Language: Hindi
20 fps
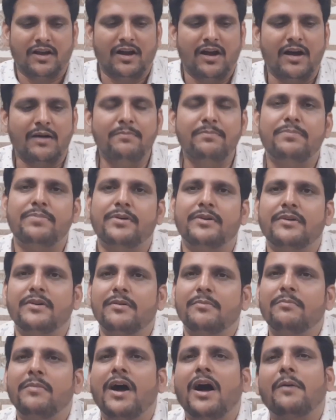अब
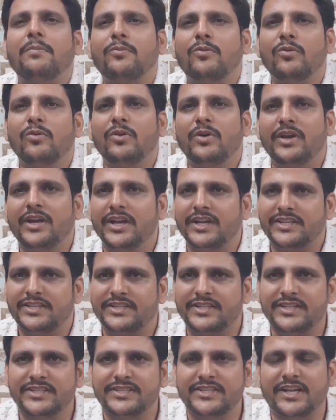मैं आपको एक
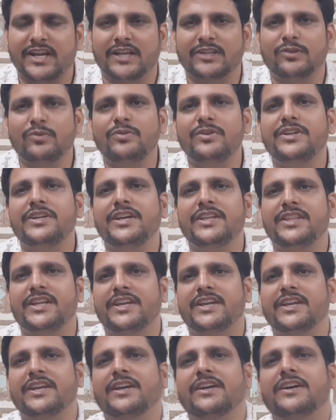चीज़ दिखाता हूँ ये
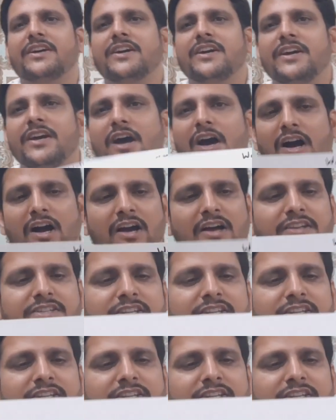देखिए अगर